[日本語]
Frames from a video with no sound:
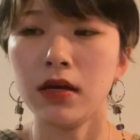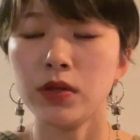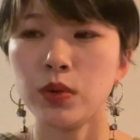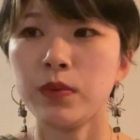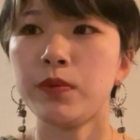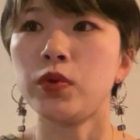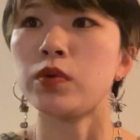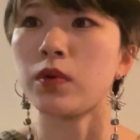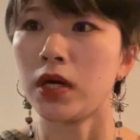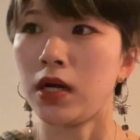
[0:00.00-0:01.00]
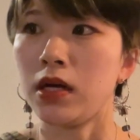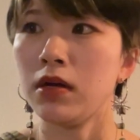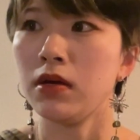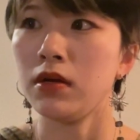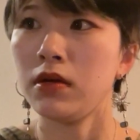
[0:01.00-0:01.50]
の部分とか
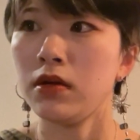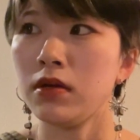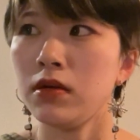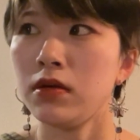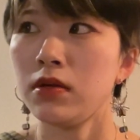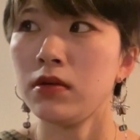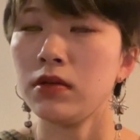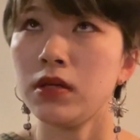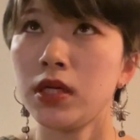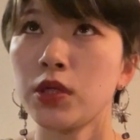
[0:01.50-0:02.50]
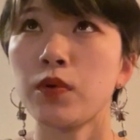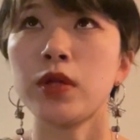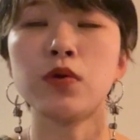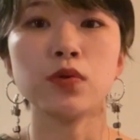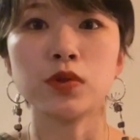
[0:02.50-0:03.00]
あとは
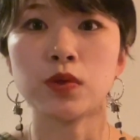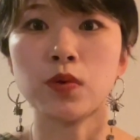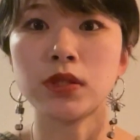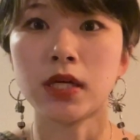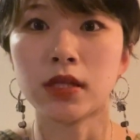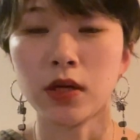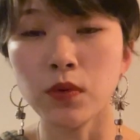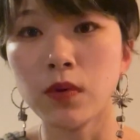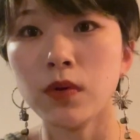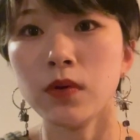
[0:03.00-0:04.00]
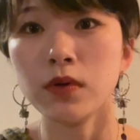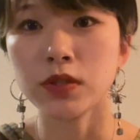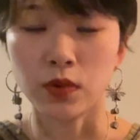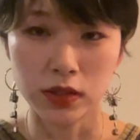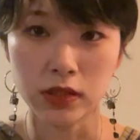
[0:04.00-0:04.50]
夜の過ごし方を
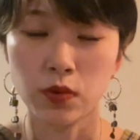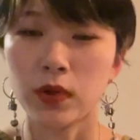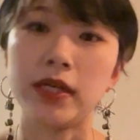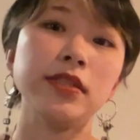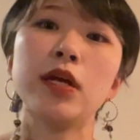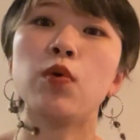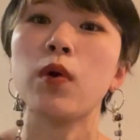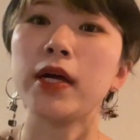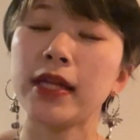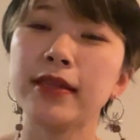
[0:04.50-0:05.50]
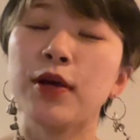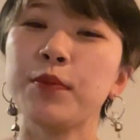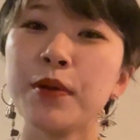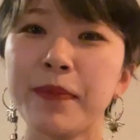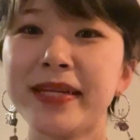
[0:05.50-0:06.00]
少し紹介していこうかなって
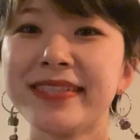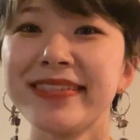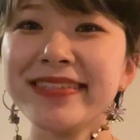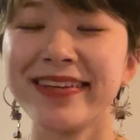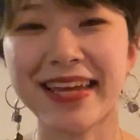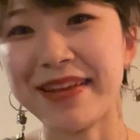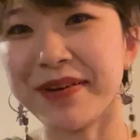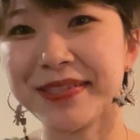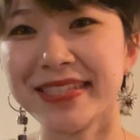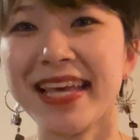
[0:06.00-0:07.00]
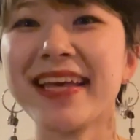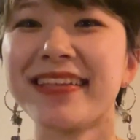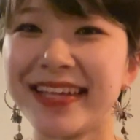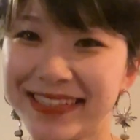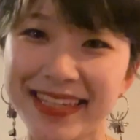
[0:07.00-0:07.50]
思いますよければお付き合いく
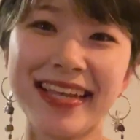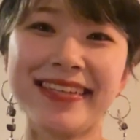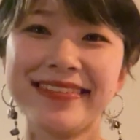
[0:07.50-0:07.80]
ださい